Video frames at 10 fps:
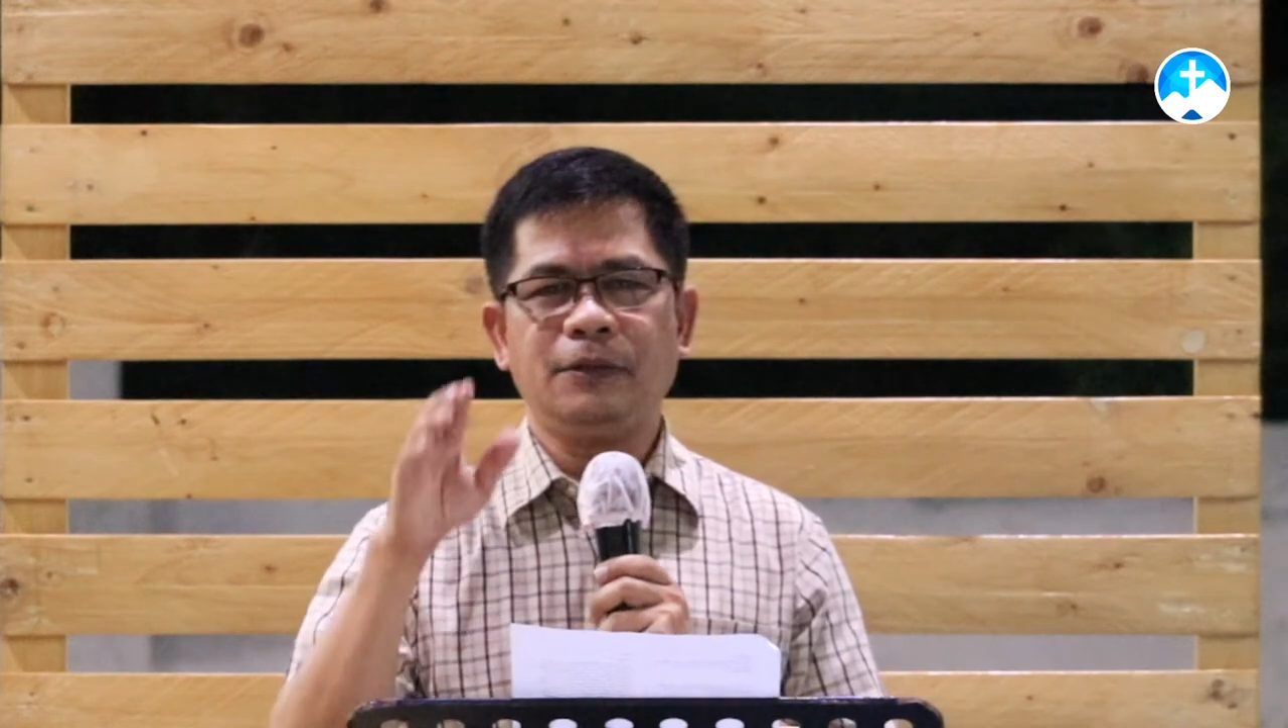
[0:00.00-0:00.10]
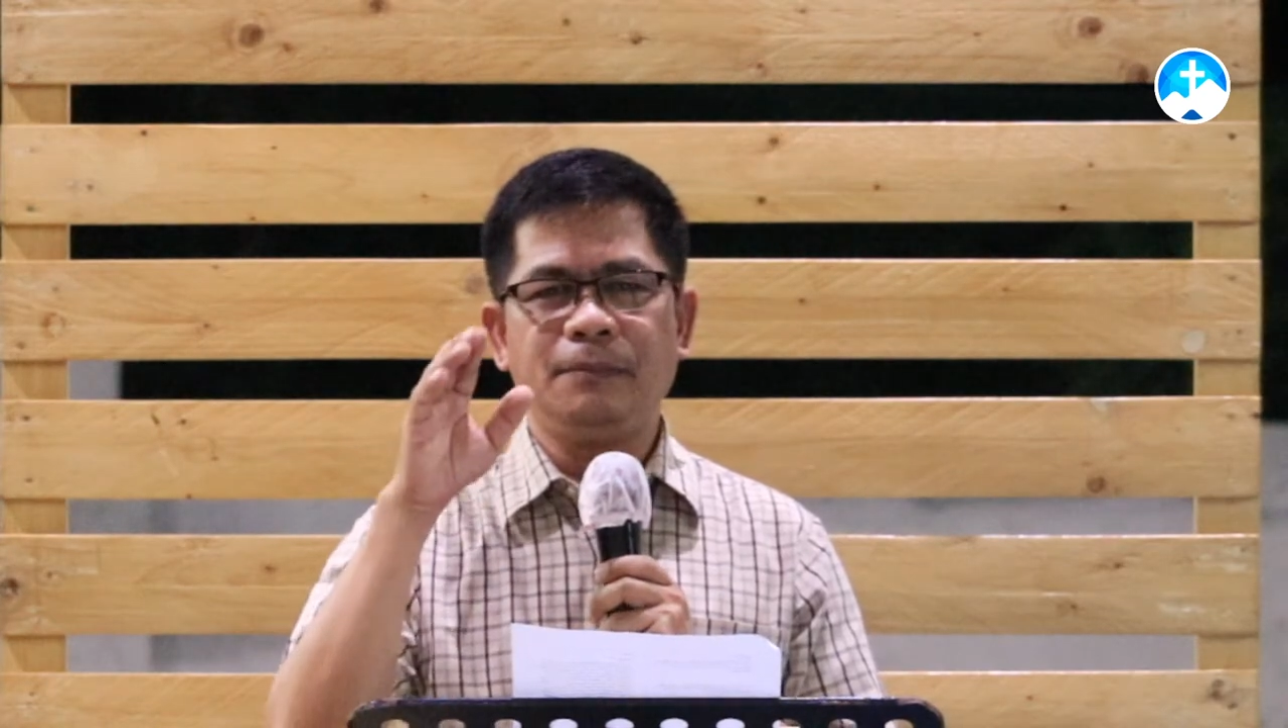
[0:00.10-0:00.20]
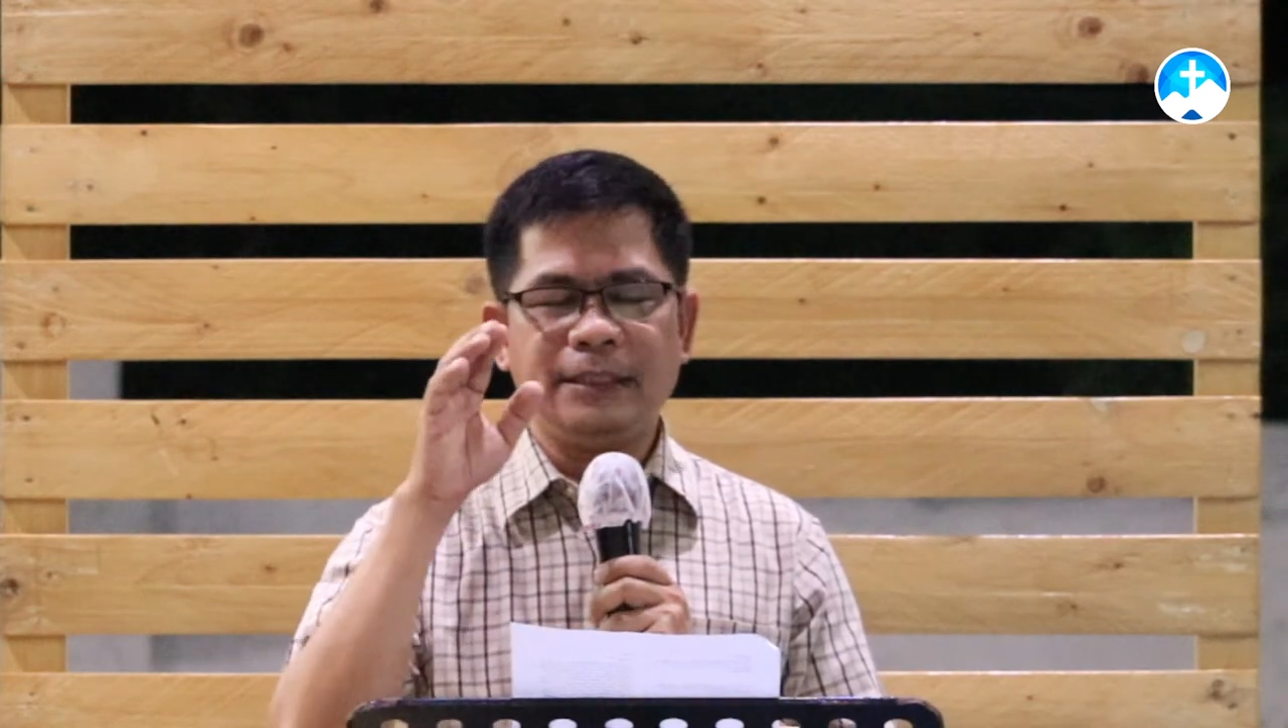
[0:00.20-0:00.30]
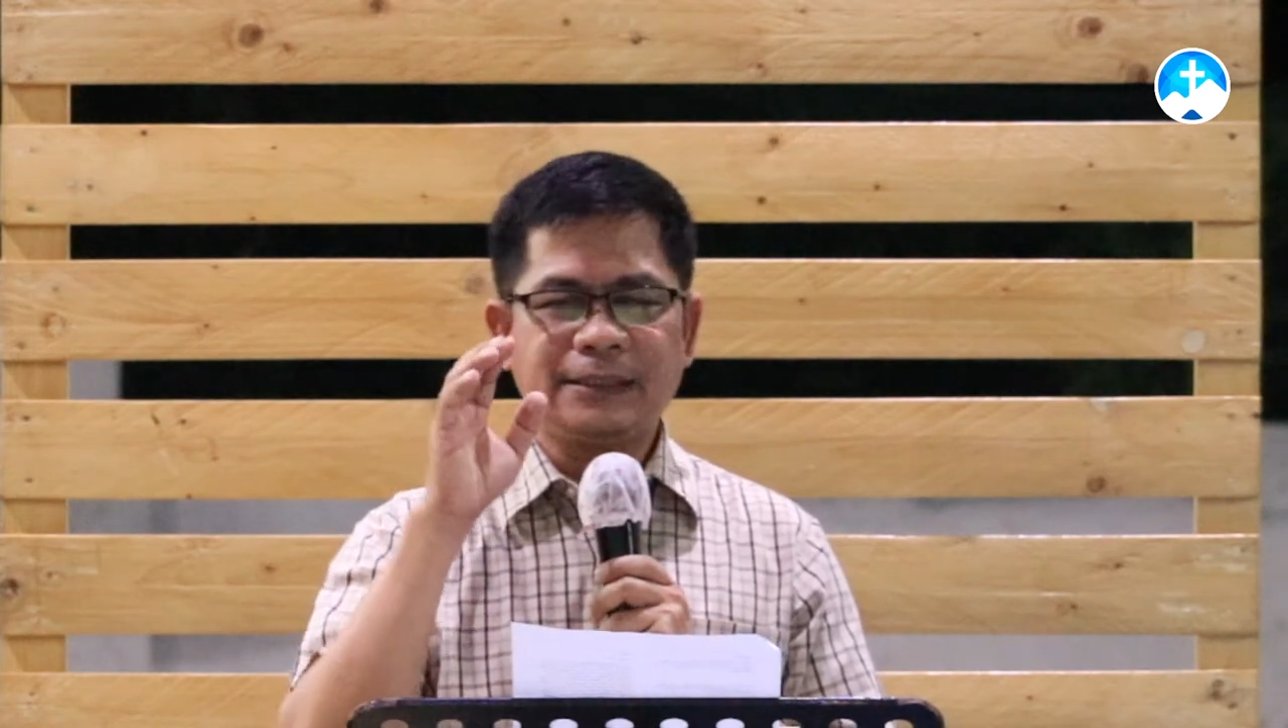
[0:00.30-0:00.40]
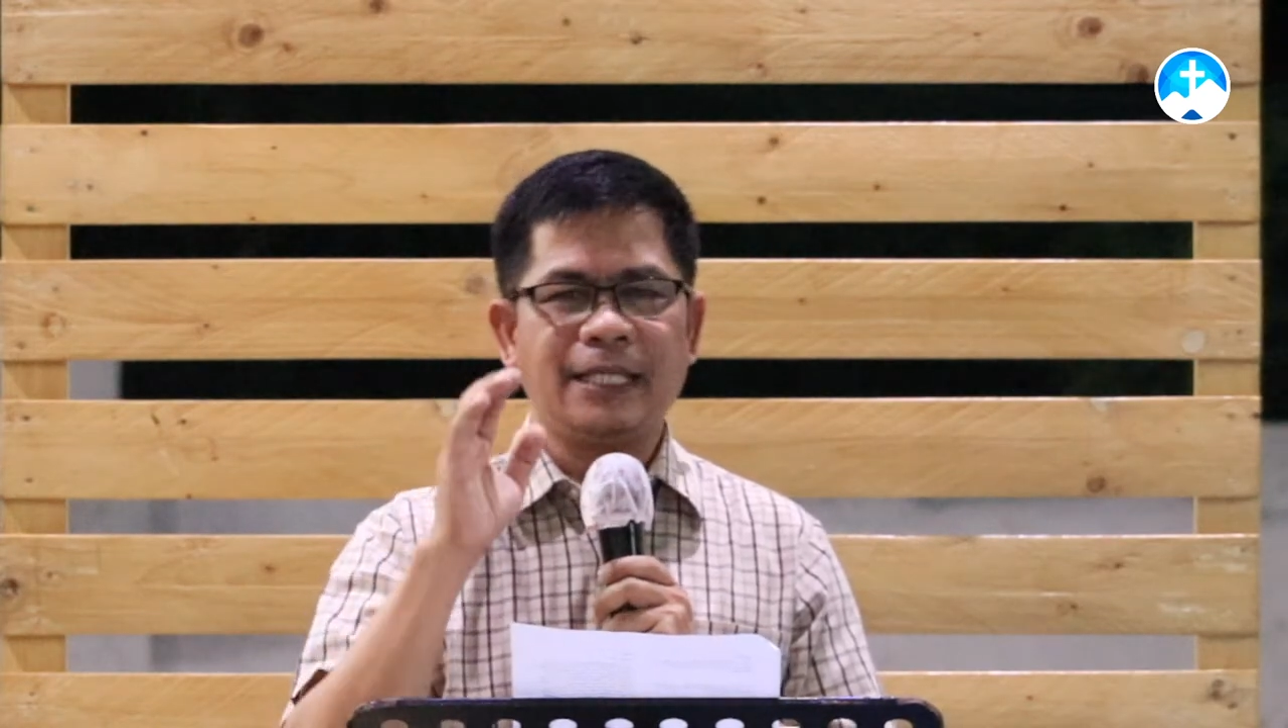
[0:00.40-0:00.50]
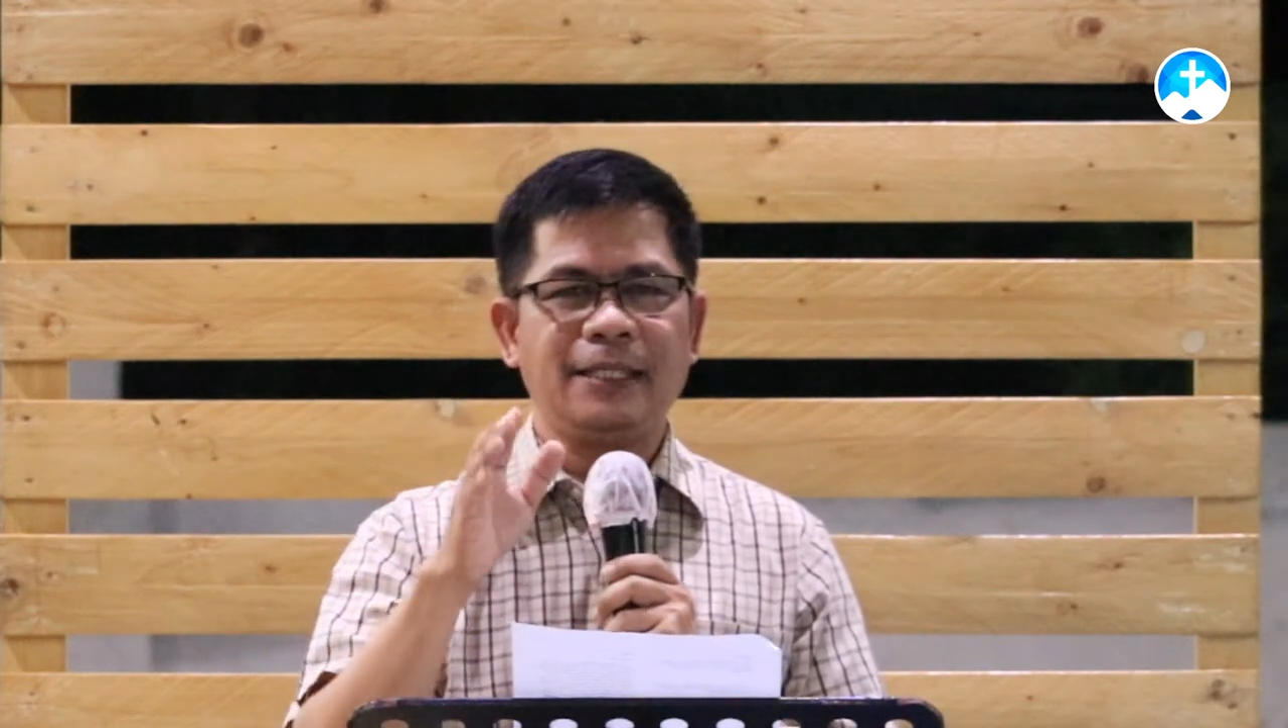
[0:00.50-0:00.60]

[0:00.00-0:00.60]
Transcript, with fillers: minsang